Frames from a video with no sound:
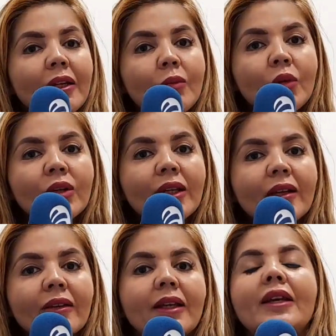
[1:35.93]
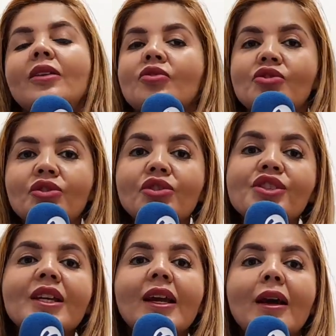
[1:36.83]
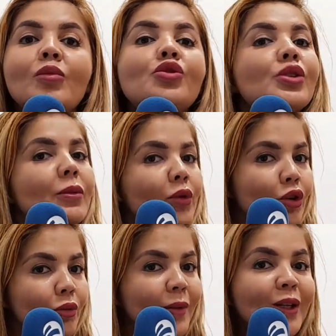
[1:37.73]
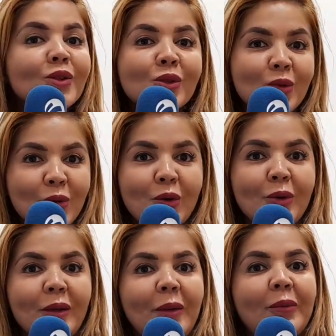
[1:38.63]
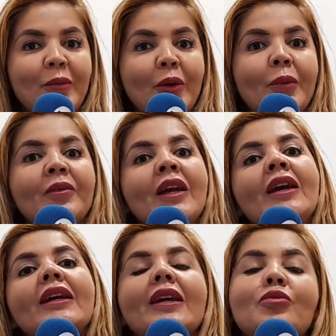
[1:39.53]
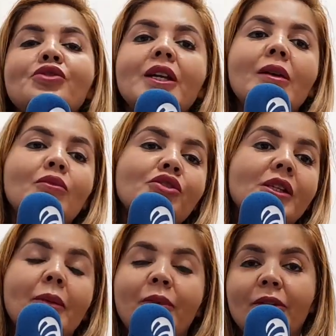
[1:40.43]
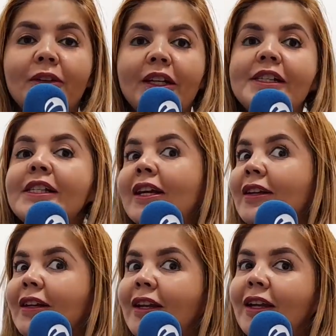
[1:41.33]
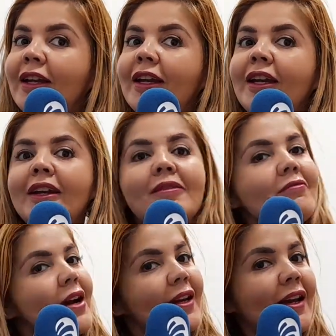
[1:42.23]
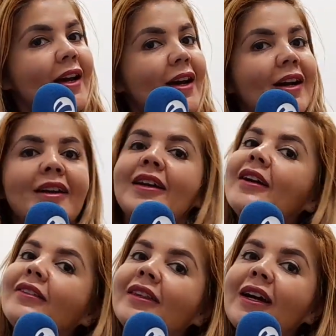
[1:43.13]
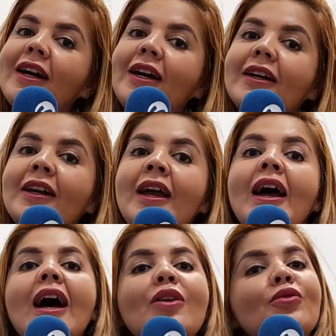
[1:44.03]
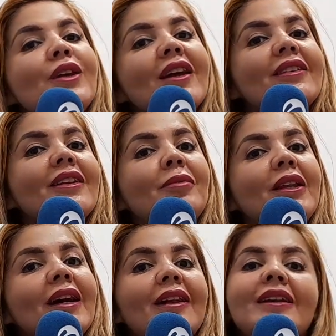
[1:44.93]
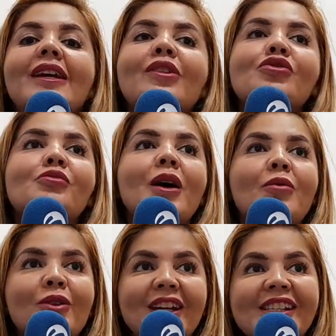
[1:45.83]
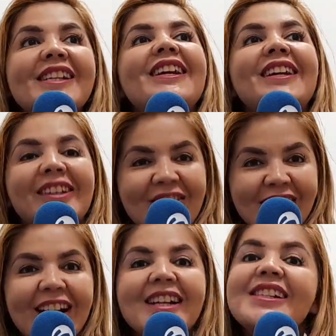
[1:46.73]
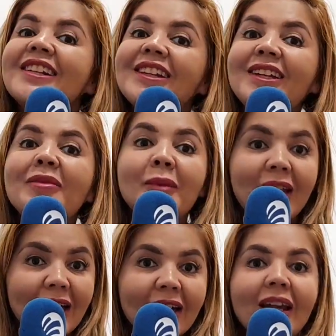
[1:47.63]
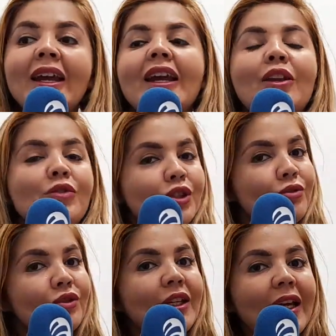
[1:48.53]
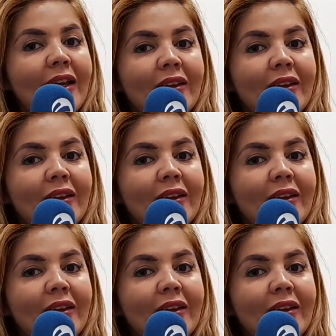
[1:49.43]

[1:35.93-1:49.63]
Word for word: importante que nosotros tengamos por lo menos un hobby, ¿no? Que busquemos de preferencia leer, bailar, cantar, alguna actividad que nos favorezca y que nos haga sentir bien en nuestro día a